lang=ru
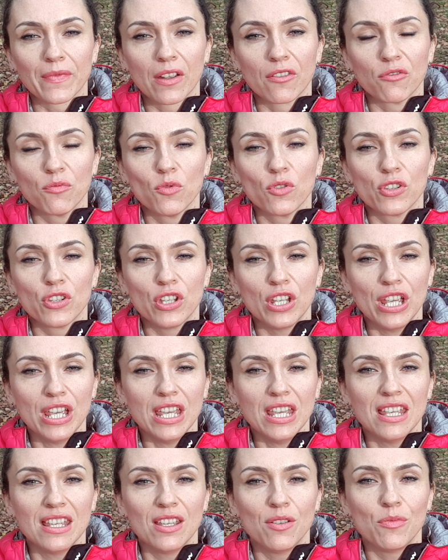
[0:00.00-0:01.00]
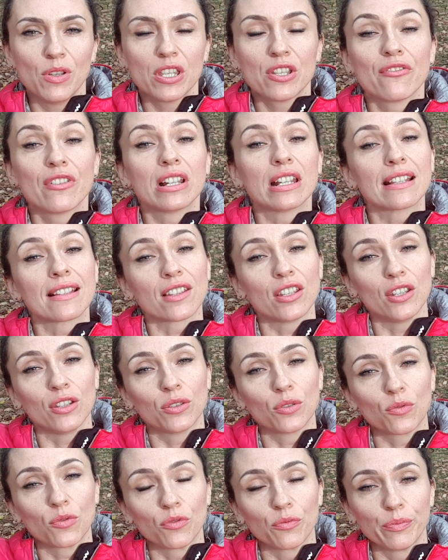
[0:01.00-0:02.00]
в музее, и мне давали
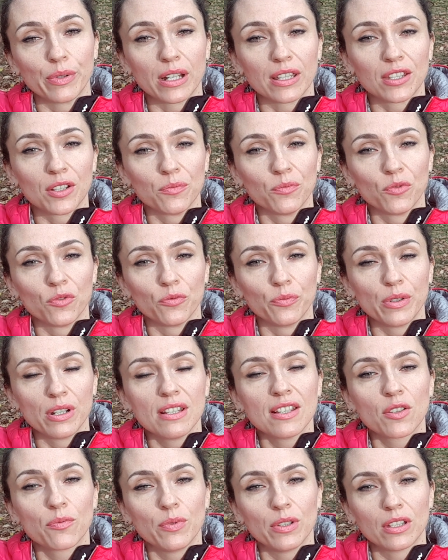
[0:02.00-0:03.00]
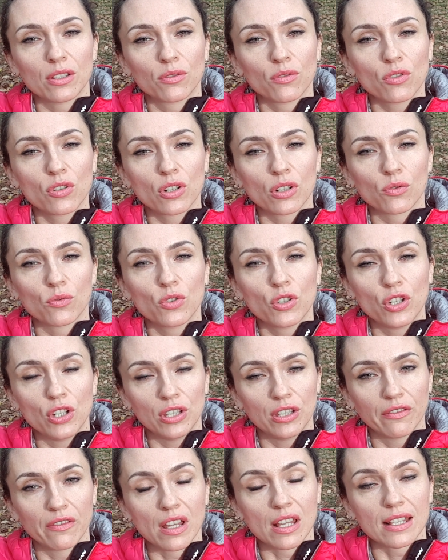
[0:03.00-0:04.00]
скидку, поэтому, в принципе, это тоже
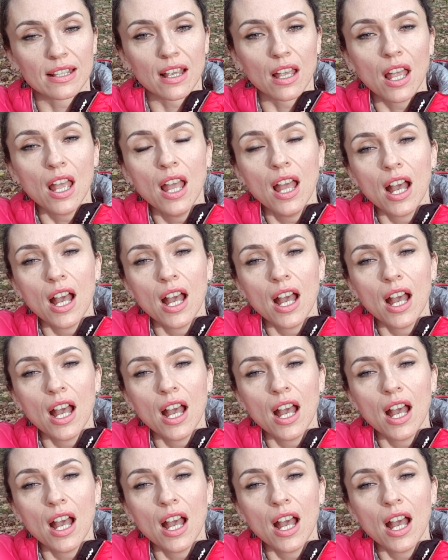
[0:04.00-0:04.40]
учитывается.